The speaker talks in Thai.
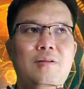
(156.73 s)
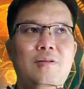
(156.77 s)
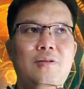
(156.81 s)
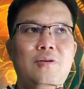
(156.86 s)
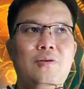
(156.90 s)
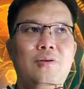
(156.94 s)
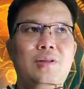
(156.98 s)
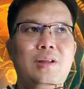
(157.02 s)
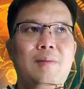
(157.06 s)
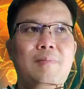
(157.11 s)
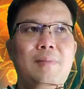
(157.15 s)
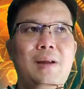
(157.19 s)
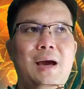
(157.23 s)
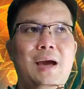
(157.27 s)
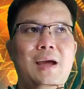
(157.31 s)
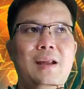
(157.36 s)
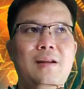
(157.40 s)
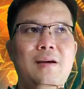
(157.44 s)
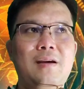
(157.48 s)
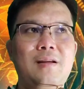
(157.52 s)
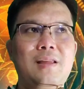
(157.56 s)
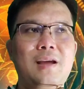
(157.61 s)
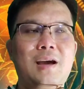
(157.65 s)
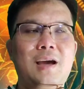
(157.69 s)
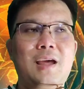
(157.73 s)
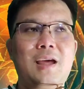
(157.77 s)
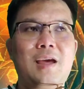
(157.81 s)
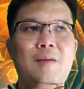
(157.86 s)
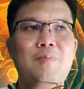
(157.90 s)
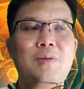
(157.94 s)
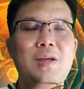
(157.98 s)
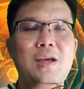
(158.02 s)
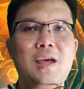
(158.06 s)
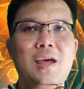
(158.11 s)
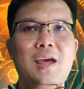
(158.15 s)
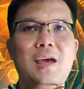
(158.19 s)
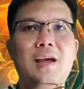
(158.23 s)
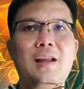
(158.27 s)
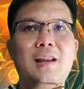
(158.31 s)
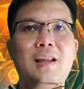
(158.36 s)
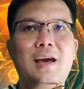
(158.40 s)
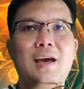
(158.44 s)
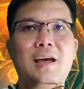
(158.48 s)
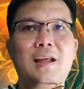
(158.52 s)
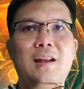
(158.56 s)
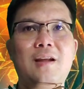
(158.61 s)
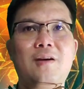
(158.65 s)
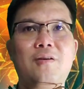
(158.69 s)
โดนทำลายเนื่องจาก FTX แห
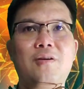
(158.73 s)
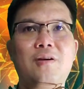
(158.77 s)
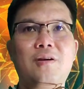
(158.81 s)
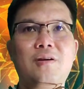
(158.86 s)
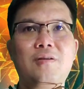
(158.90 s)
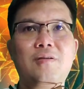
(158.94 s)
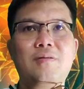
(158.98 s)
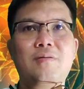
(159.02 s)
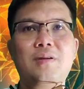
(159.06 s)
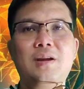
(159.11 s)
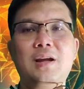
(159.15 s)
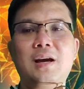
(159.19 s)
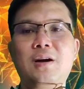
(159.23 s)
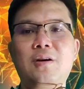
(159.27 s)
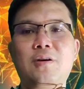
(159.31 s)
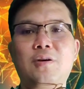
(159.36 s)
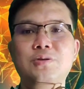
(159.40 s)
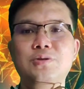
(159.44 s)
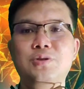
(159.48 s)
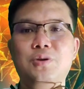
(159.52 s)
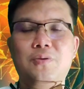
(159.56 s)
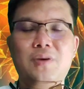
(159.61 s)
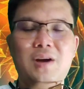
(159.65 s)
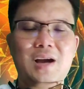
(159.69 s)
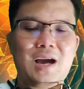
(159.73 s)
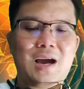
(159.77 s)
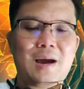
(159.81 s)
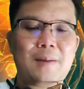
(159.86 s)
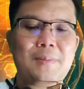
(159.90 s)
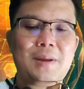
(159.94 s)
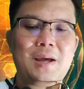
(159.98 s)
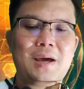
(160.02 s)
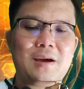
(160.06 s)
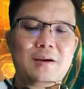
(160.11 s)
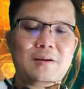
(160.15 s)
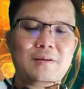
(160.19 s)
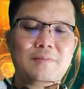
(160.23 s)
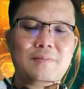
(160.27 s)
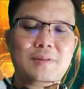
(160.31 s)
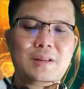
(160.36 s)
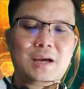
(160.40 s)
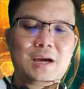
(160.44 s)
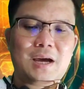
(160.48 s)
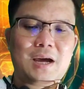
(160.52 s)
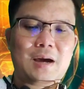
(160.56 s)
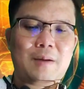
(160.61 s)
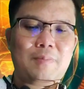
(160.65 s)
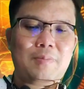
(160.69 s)
ละ แล้วก็เรื่องของสงครามเนี่ย
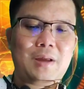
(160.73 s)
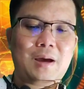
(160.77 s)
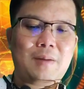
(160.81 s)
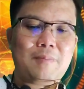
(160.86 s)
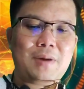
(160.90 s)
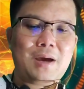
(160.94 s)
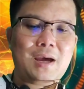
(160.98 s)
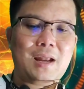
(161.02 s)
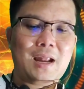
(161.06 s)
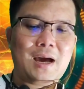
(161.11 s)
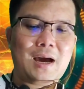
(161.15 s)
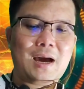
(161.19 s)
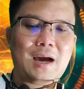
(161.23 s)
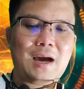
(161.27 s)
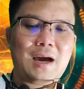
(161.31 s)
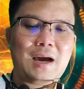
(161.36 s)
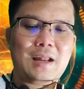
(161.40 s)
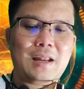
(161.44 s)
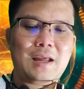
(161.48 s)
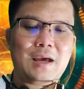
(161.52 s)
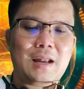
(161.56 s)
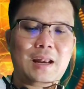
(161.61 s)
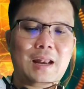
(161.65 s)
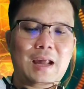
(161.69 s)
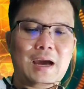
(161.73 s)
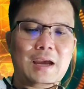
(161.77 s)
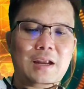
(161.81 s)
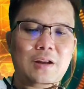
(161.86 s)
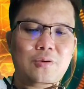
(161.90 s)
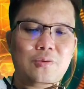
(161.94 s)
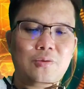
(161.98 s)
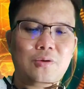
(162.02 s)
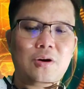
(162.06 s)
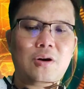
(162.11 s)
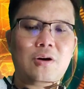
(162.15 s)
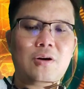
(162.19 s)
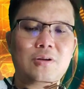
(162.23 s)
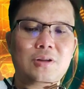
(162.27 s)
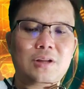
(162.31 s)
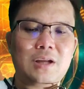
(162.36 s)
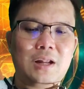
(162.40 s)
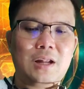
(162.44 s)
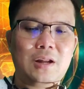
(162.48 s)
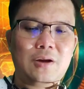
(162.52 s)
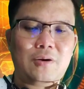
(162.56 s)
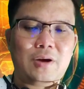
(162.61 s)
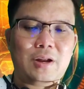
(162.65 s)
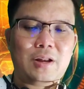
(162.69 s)
นะครับทำให้ราคาเนี่ยไหลลงออกต
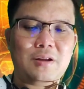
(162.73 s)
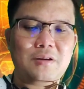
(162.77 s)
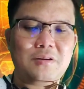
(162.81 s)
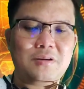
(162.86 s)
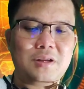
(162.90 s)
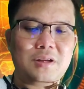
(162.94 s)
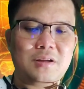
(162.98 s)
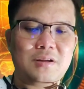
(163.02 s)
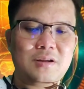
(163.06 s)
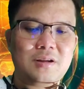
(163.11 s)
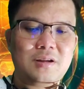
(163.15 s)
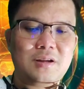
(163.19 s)
ลอดเลย